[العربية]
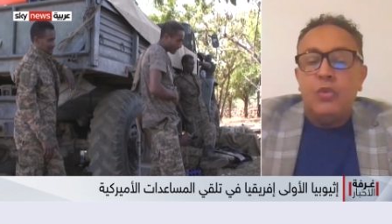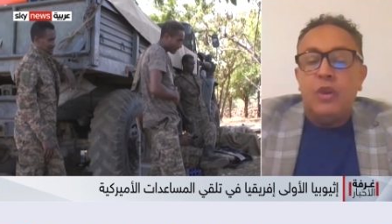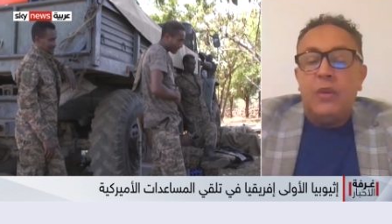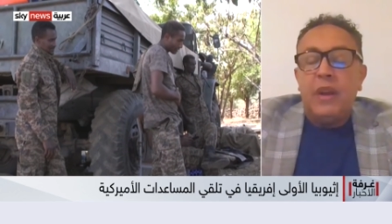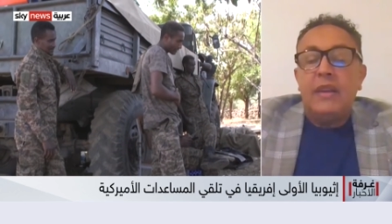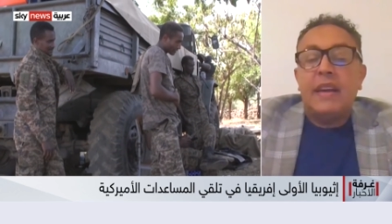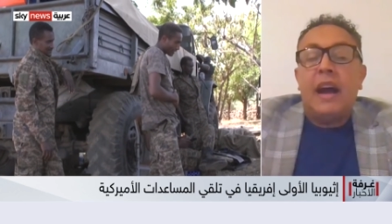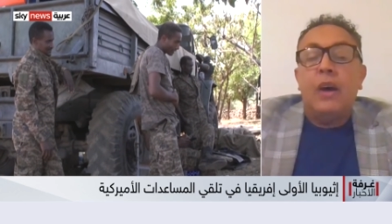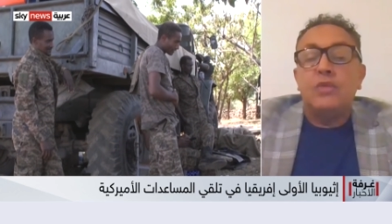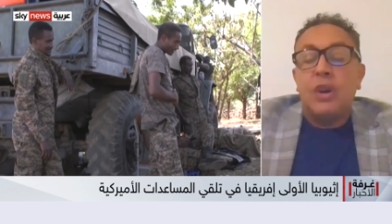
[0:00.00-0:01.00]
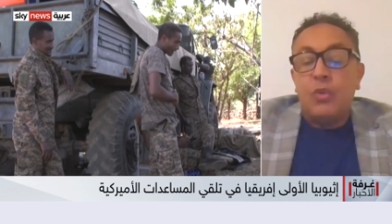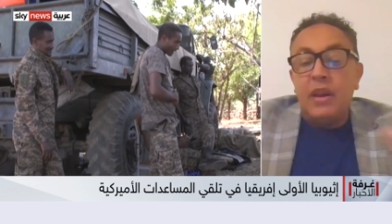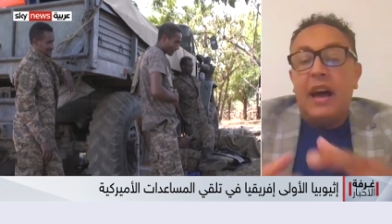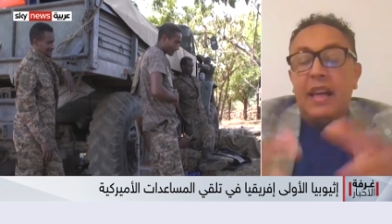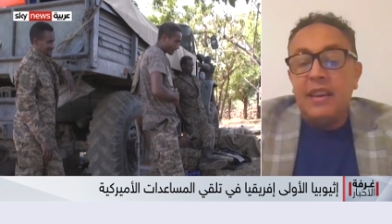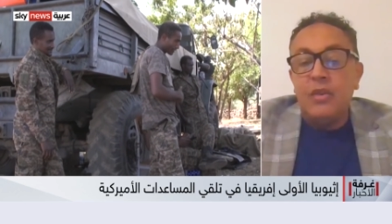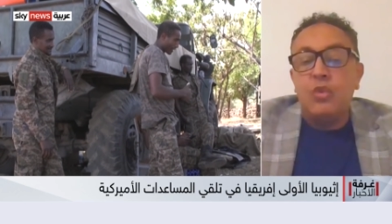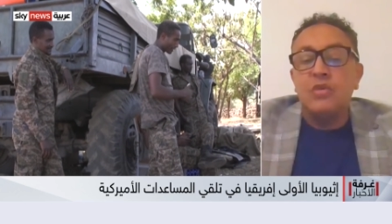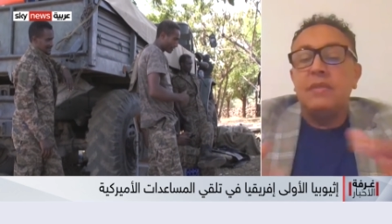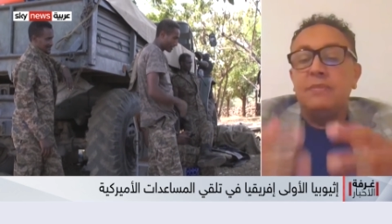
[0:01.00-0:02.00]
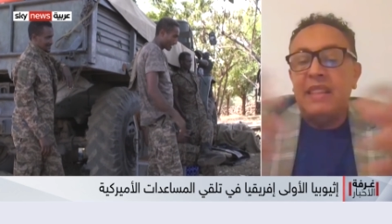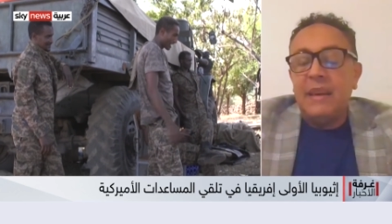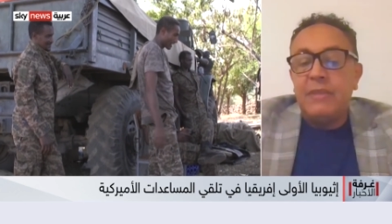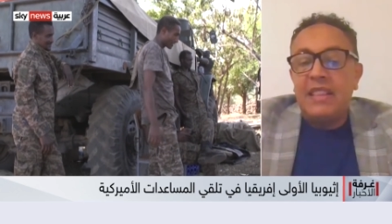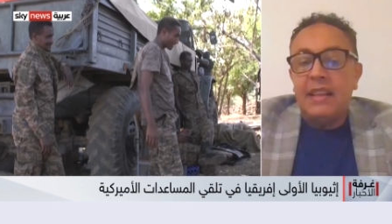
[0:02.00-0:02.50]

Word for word: هنالك عوده كل هذه الخطط بدات بدات